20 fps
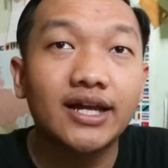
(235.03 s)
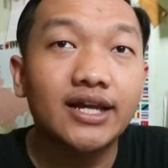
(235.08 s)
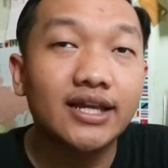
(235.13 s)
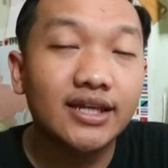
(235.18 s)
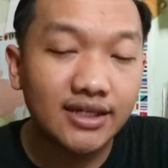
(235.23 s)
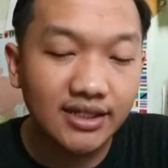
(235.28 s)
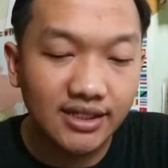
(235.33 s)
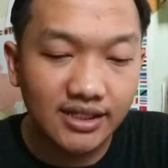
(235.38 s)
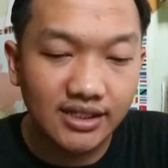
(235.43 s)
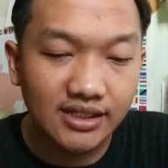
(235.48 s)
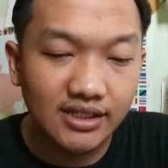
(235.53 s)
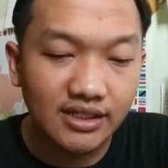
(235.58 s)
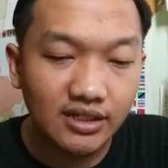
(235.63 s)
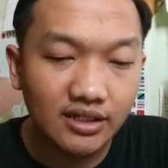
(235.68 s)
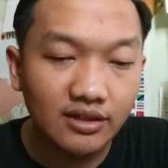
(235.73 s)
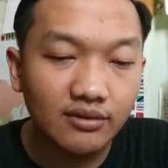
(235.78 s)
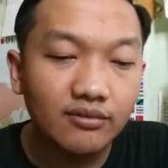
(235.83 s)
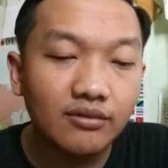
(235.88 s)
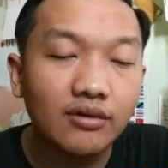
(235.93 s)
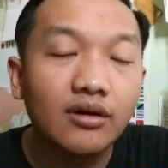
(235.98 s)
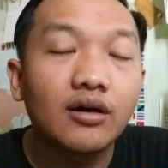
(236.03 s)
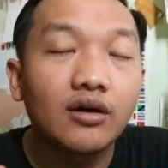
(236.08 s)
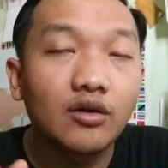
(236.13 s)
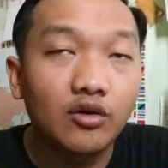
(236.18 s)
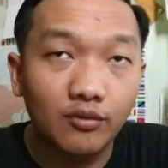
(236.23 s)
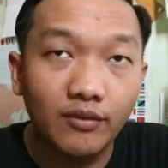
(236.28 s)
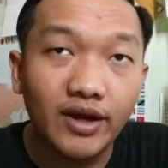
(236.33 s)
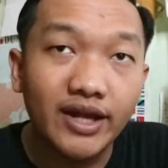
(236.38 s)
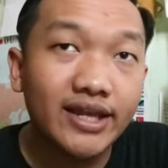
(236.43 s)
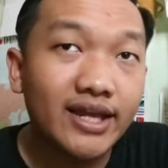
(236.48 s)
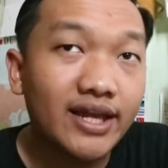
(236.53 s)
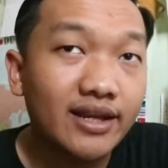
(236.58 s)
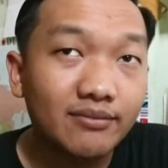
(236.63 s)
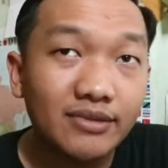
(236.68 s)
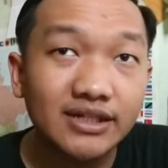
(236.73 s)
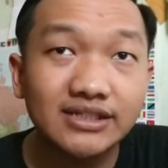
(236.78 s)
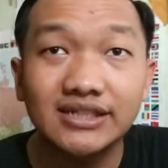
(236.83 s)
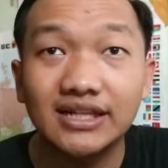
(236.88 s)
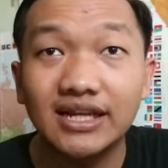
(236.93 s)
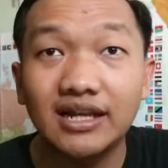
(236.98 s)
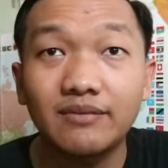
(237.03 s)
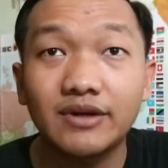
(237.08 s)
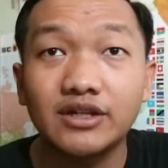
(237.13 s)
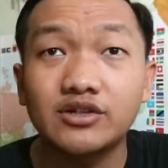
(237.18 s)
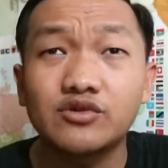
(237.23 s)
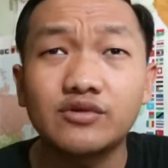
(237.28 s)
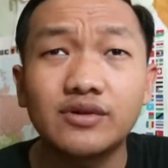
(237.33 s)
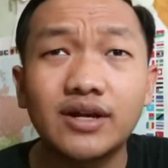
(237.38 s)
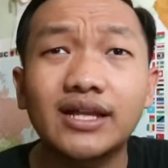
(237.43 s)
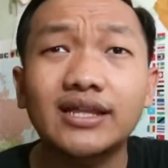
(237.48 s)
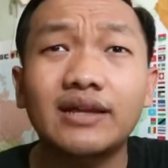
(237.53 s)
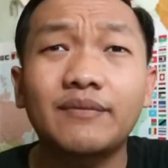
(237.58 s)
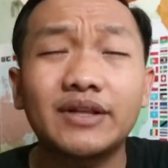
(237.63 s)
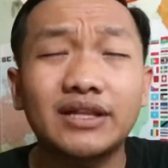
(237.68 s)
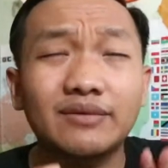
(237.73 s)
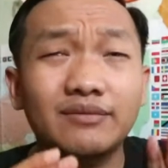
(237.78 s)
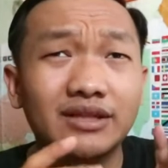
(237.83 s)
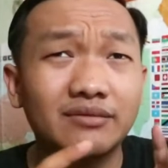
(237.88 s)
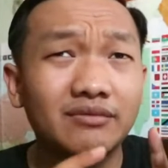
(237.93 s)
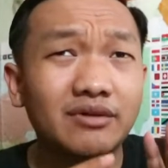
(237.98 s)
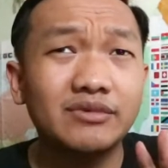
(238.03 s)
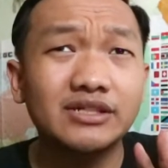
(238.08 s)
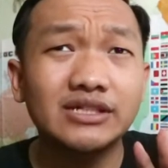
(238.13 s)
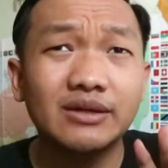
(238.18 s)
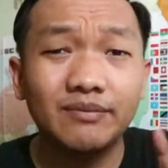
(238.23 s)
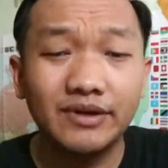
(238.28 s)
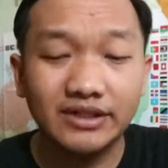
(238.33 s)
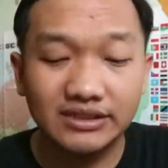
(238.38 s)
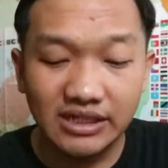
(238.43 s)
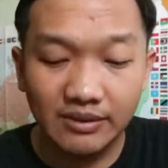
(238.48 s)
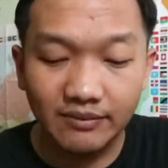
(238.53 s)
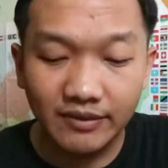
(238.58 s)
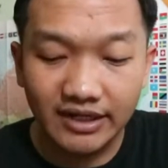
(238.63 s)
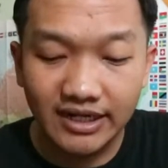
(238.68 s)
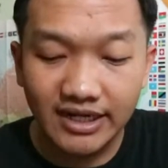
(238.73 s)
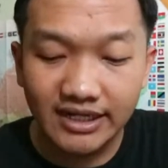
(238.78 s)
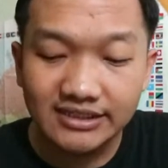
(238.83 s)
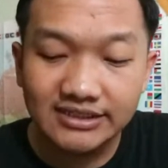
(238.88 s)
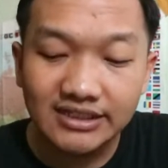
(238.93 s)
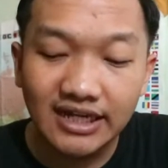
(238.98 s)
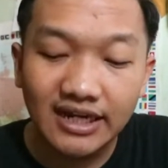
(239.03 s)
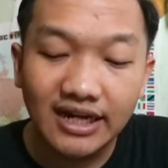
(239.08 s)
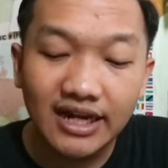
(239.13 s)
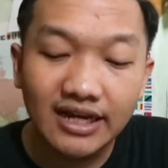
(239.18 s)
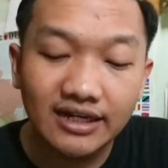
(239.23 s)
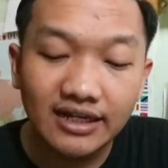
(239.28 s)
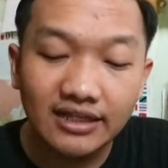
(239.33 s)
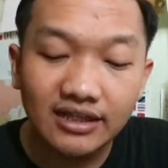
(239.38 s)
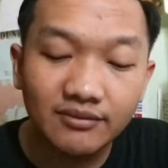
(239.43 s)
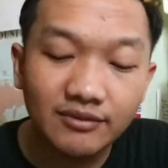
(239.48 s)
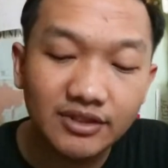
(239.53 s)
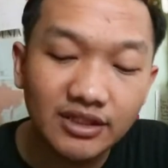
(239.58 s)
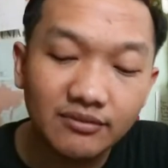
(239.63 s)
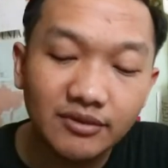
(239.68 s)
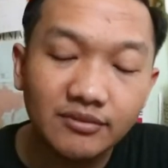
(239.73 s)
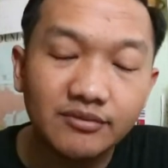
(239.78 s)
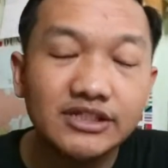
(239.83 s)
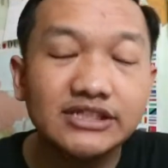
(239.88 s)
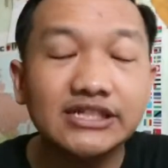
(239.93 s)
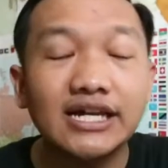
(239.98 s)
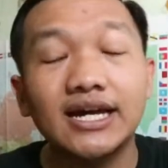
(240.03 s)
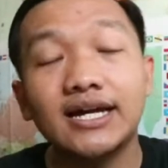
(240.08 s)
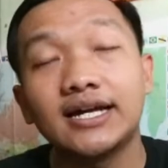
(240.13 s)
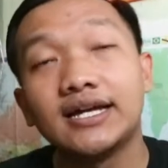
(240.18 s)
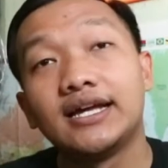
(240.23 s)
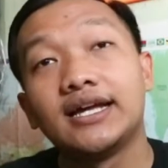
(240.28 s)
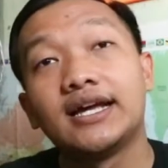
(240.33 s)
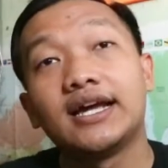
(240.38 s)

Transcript: ini lumayan masih lama juga tapi teman-teman bisa persiapkan dari sekarang dan teman-teman bisa